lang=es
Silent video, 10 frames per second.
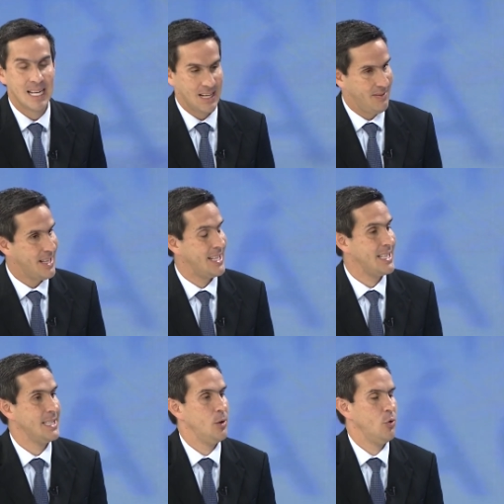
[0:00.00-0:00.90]
del Cafetal
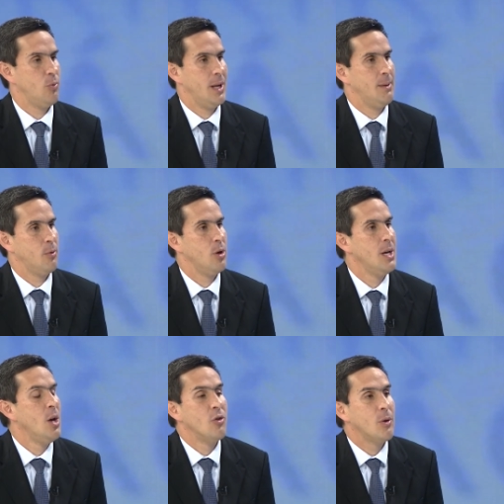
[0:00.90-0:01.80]
está sin luz, por ejemplo.
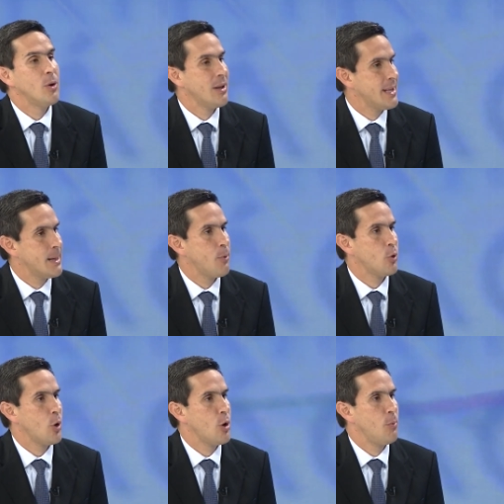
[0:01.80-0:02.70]
Entonces, bueno, ya se
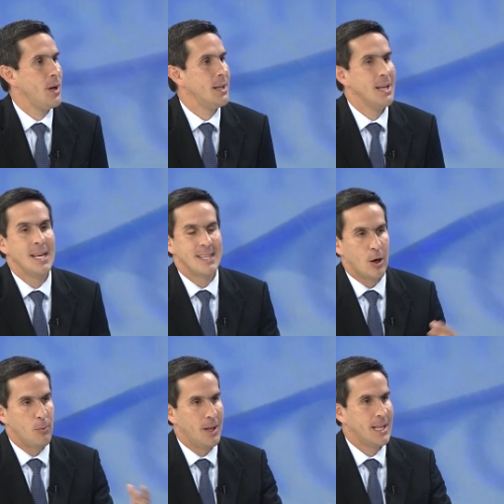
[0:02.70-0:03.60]
reportó Corporet,
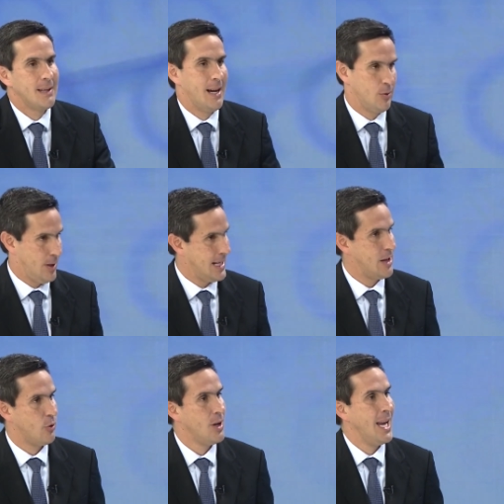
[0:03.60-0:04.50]
ya Corporet está trabajando en el
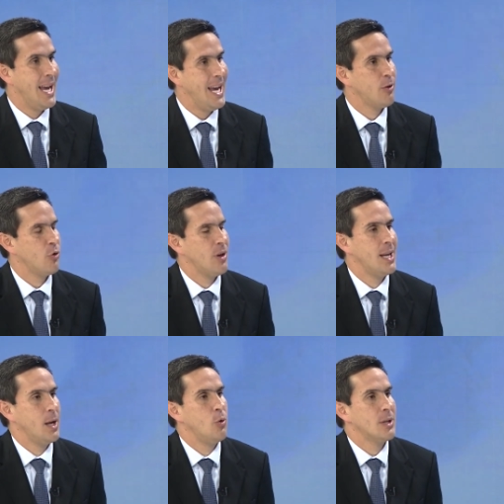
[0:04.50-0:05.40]
caso. Es eso,
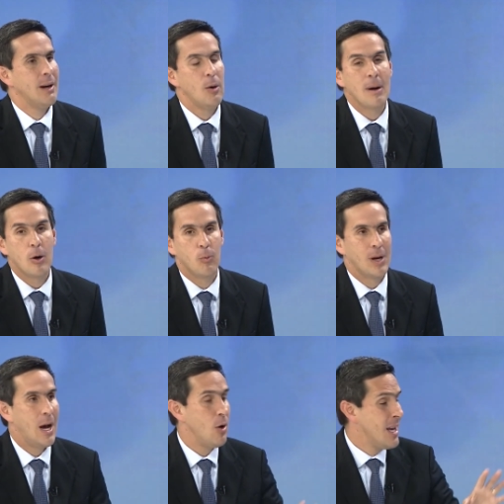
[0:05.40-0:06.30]
Zahir, es un trabajo
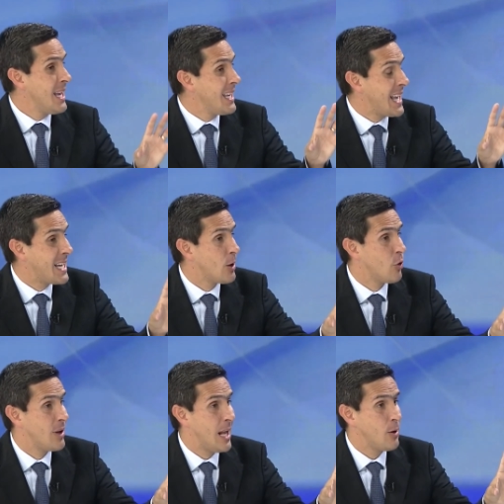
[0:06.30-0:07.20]
mancomunado y hay que
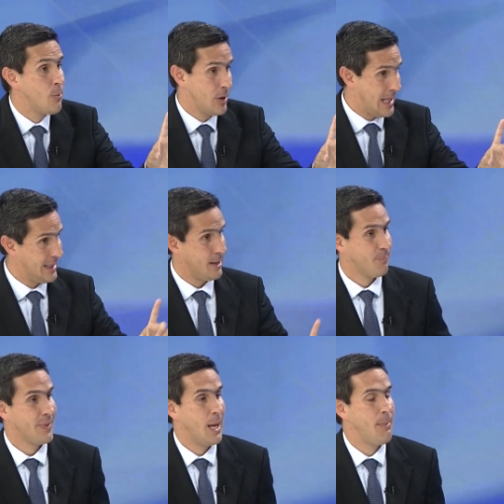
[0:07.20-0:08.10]
reconocer algo importante.
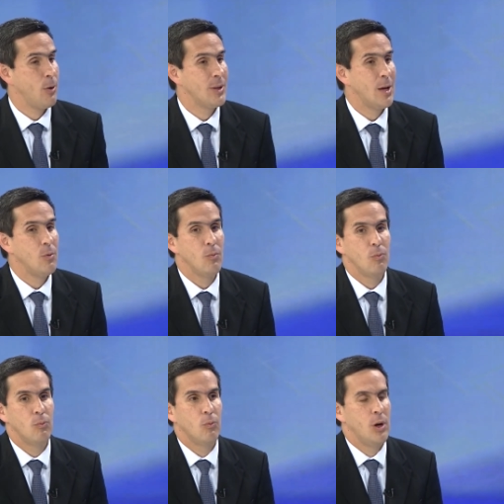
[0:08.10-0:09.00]
En Baruta hay un
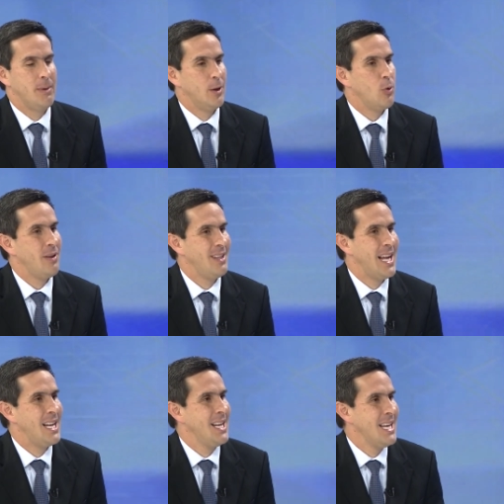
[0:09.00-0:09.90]
movimiento
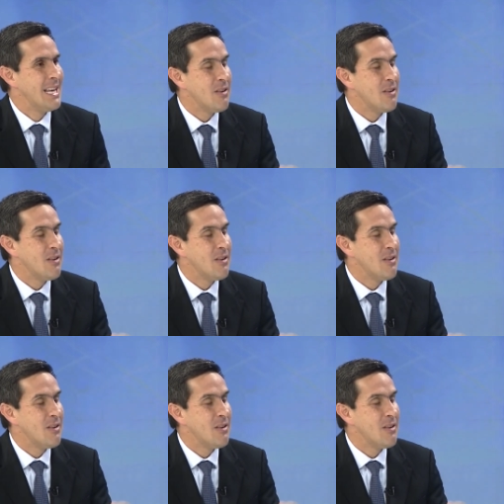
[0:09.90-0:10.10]
vecinal